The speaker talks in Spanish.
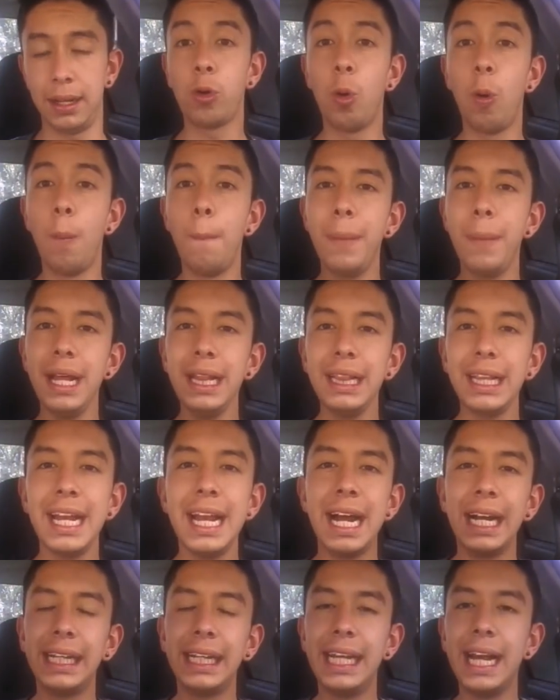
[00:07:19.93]

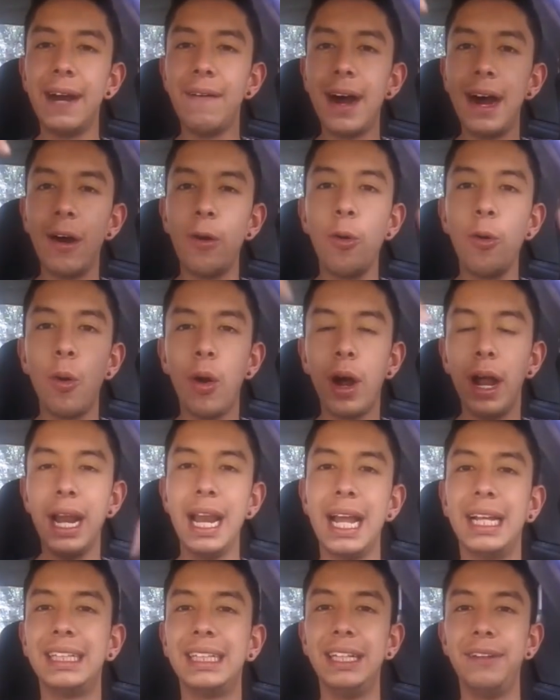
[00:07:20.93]
Comenten aquí abajo
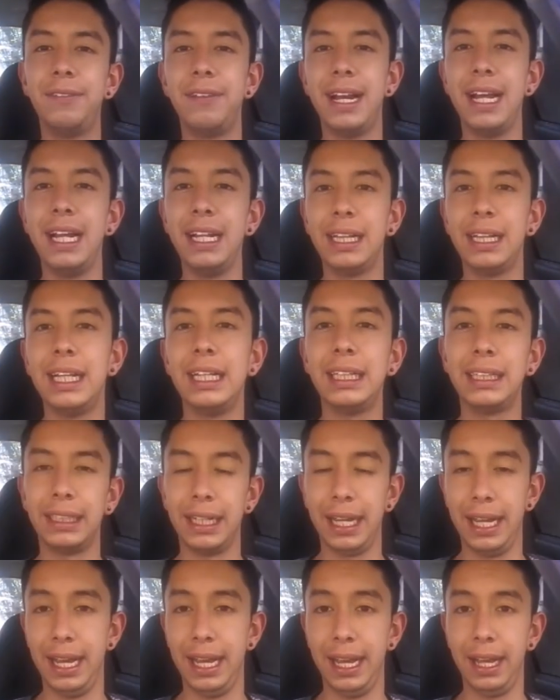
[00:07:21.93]
las
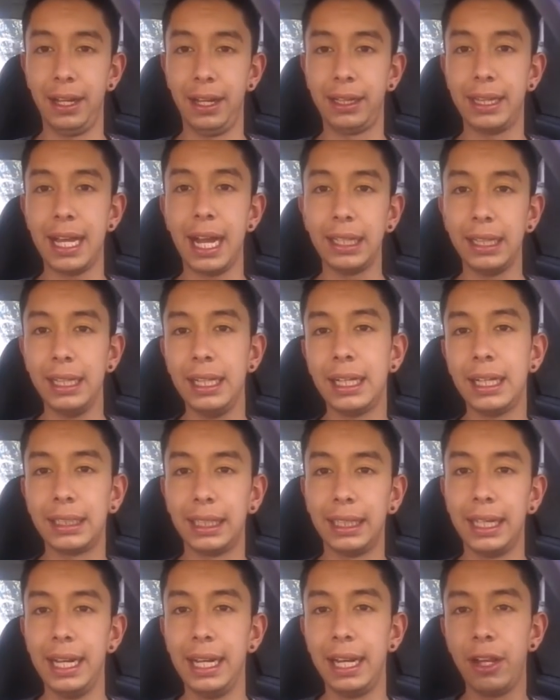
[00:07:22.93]
diferentes eh, tácticas
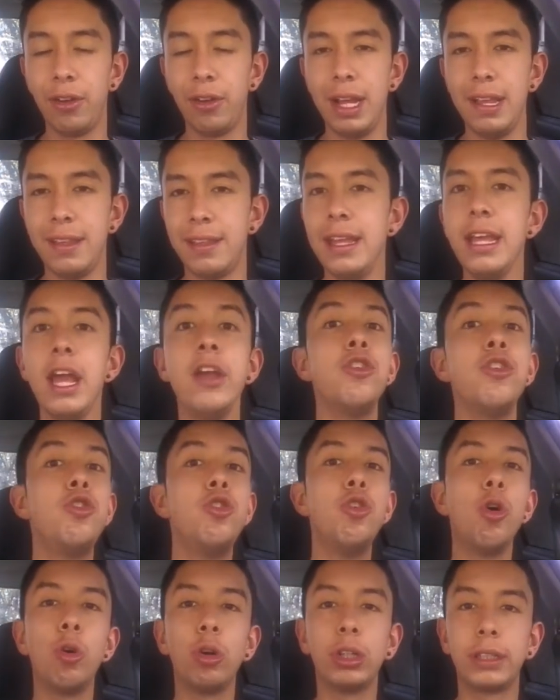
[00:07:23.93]
si quieren que yo les enseñe.
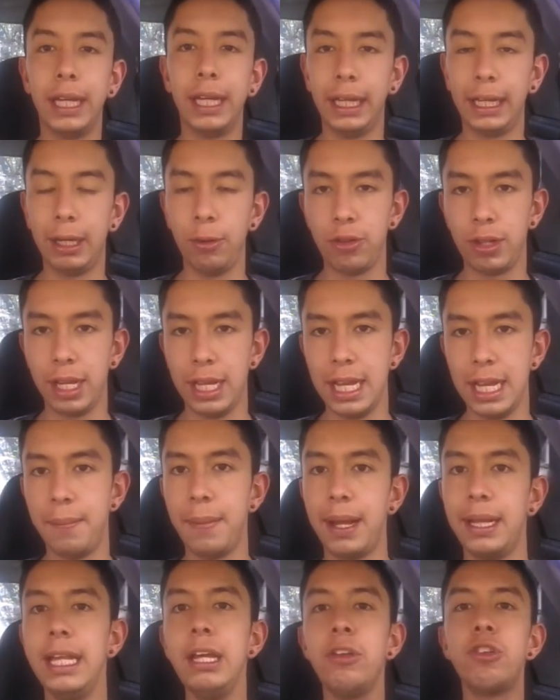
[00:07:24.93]
Yo sé que ustedes ya
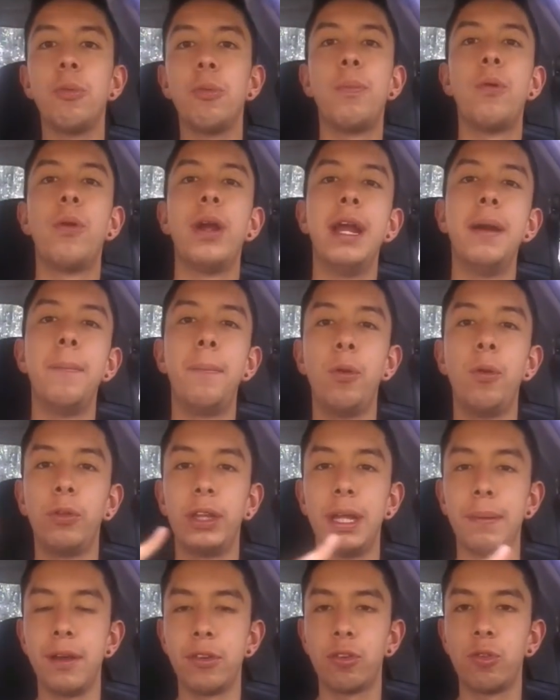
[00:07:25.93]
me han dicho, por ejemplo,
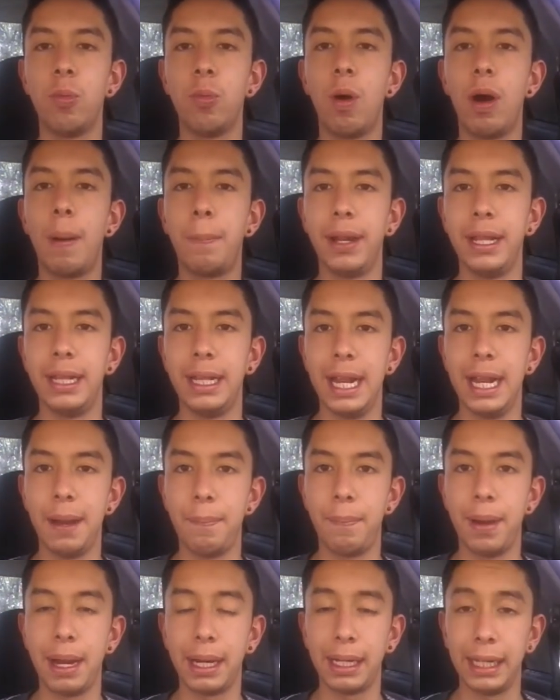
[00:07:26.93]
temas como aprender
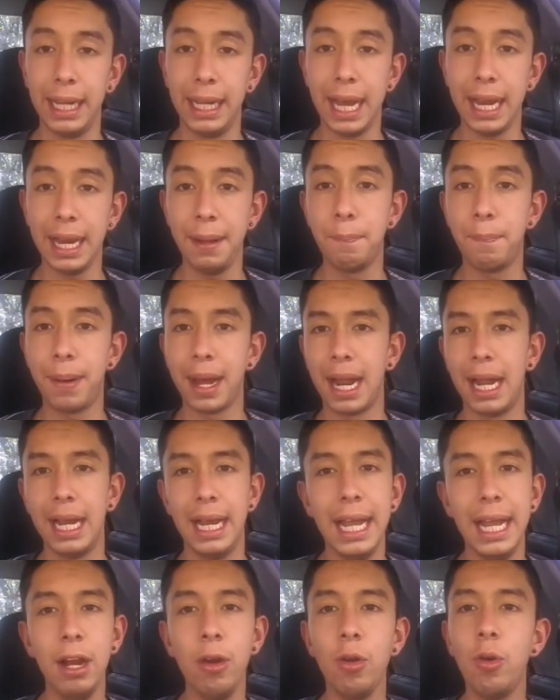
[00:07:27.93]
a parquear en
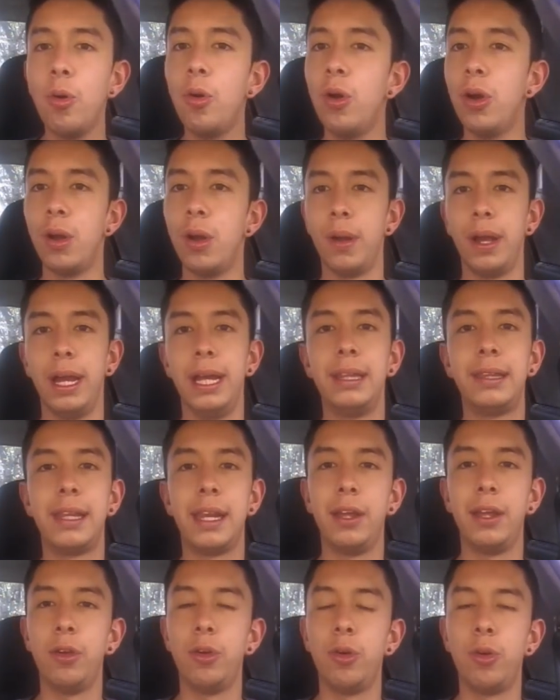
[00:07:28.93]
paralelo,
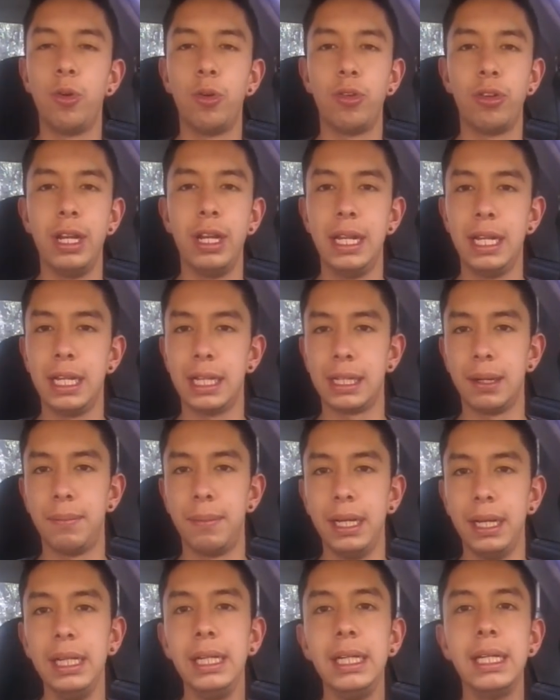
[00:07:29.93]
entre dos líneas
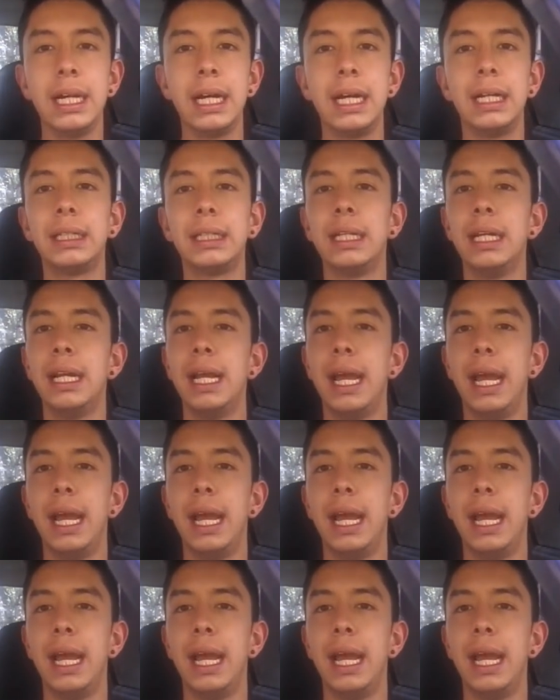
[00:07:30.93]
amarillas,